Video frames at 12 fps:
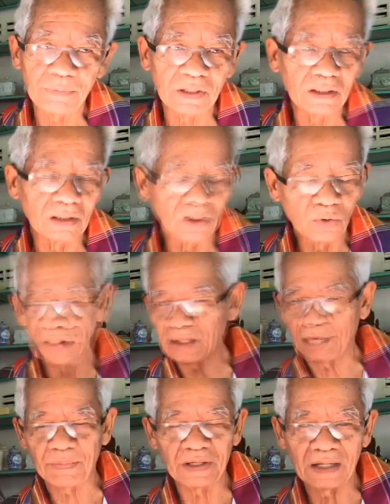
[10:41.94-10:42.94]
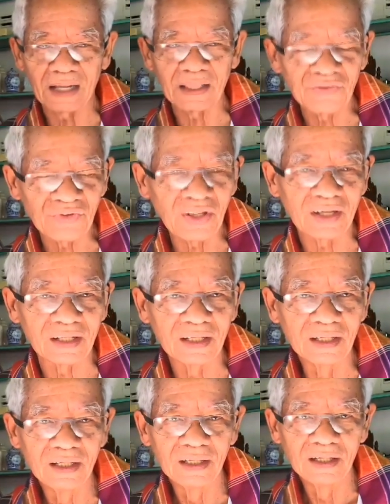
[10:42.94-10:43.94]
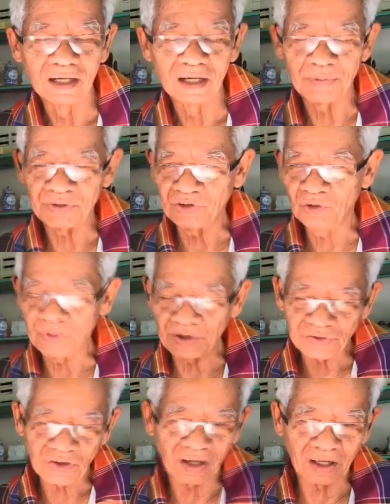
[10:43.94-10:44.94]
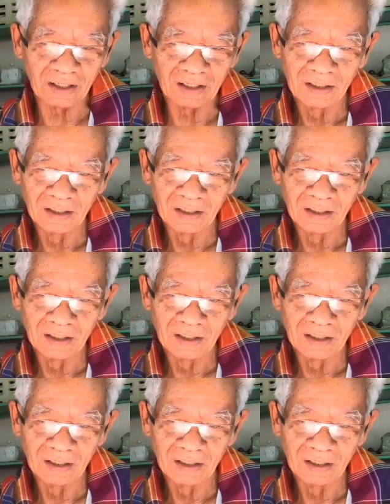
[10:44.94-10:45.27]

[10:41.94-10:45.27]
หารเป็นล้วนแต่เป็นยาทั้งสิ้นนะพระซิวปลาสร้อย